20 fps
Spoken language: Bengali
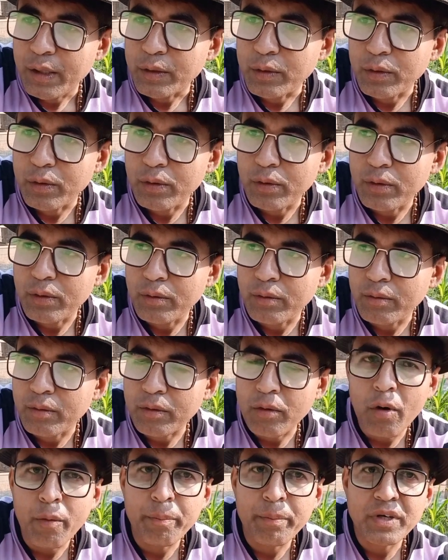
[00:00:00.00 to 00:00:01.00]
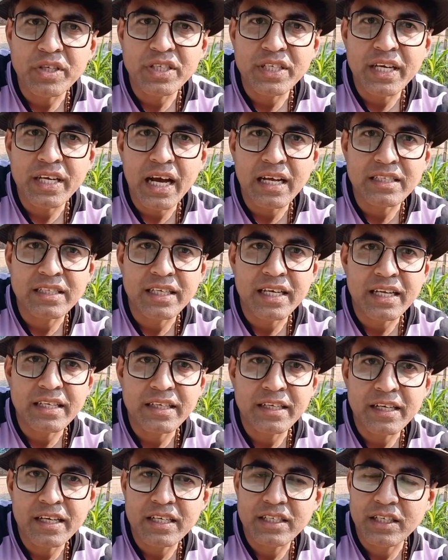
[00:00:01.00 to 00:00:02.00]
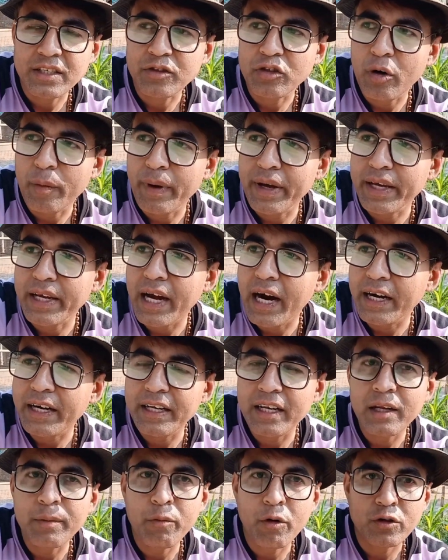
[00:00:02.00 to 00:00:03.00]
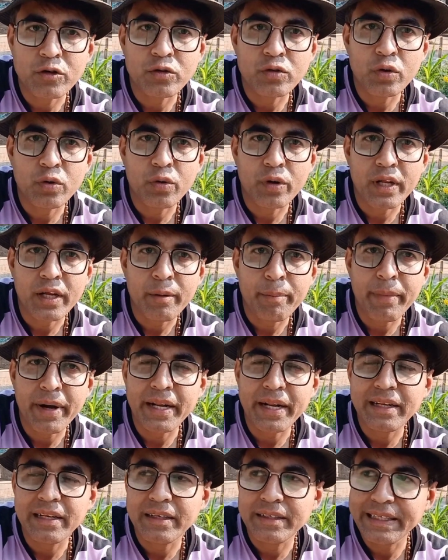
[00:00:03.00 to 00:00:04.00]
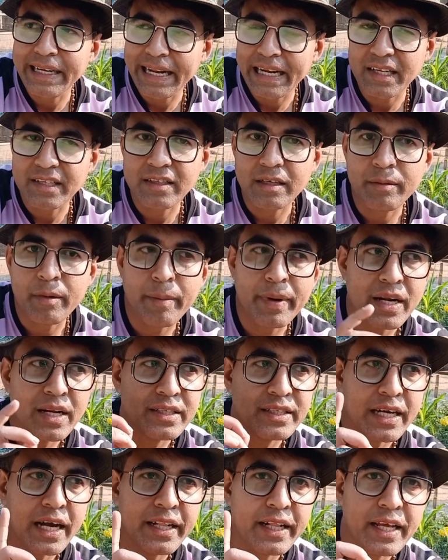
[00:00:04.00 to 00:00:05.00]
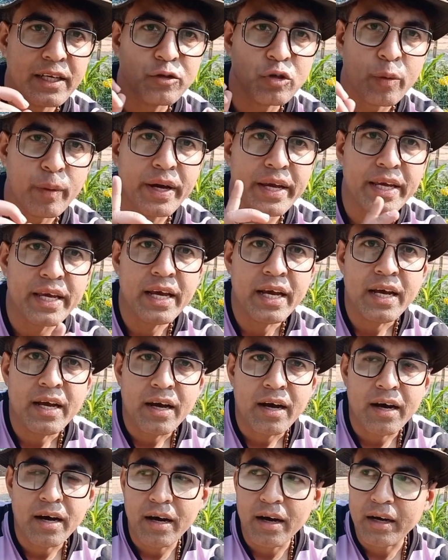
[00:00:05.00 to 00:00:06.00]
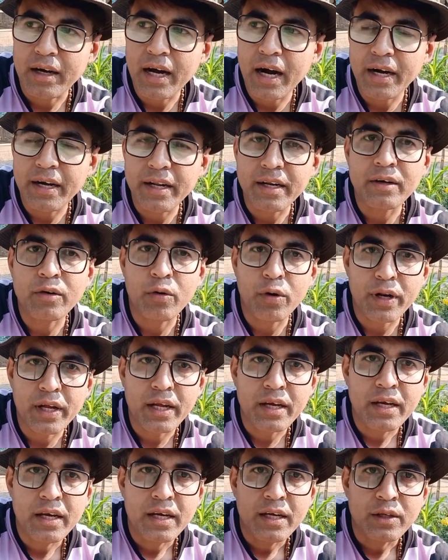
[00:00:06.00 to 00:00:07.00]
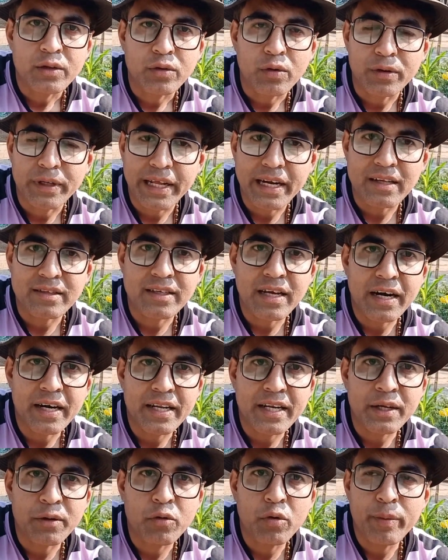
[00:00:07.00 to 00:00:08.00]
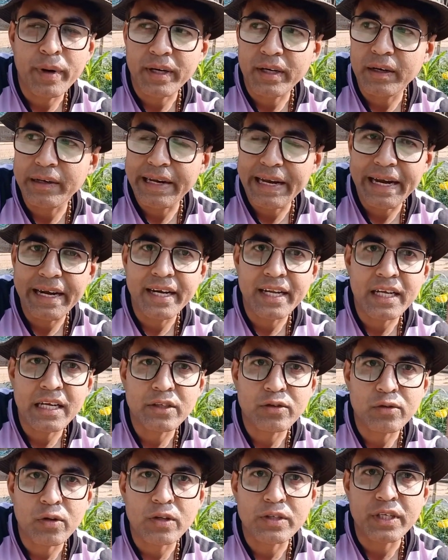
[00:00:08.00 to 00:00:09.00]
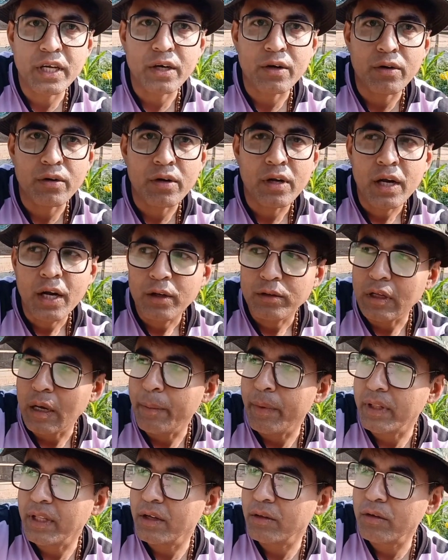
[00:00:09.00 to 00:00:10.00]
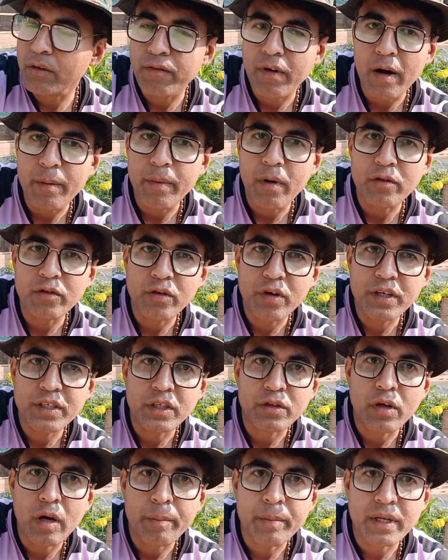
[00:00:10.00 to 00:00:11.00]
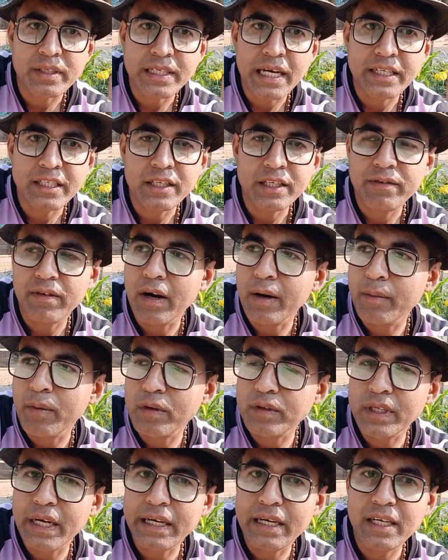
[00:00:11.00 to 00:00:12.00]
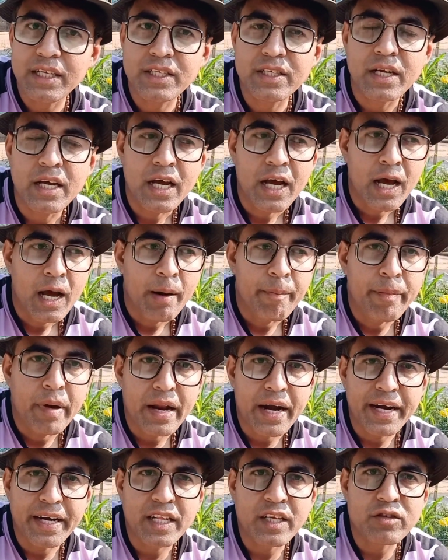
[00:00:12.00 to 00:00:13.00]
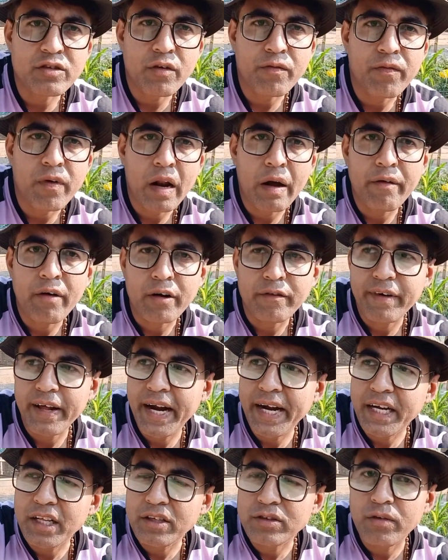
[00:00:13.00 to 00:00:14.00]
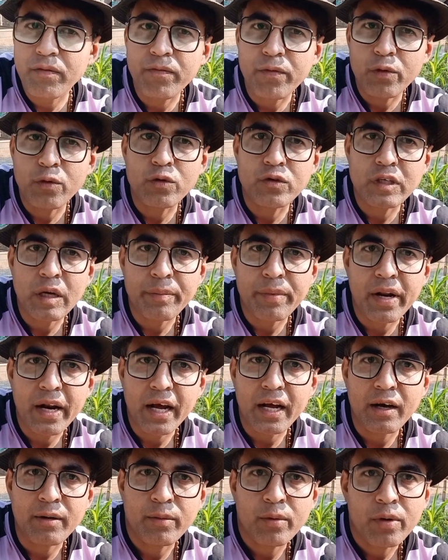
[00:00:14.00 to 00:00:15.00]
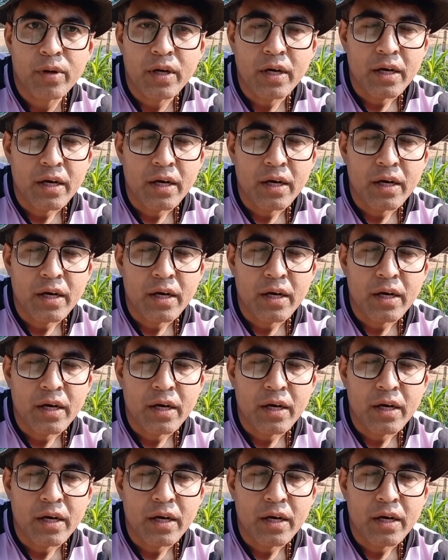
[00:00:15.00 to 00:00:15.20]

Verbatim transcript: তো কম বেশি আজকের জেনারেশন সবাই গার্ডেনিং পছন্দ করে বাড়ির ট্যারেসে বা বাড়ির ছাদে সবাই গার্ডেন করে তো টেরেস গার্ডেনিং খুব একটা ট্রেন্ডিংয়ে চলছে এখন তো আমাদের তো ফার্ম হাউস রয়েছে তো আমরা চাইছি ফার্ম হাউসে অ্যাটলিস্ট ভ্যারাইটিস অফ ফ্লাওয়ার ভ্যারাইটিস অফ ফ্রুটস আমরা লাগাবো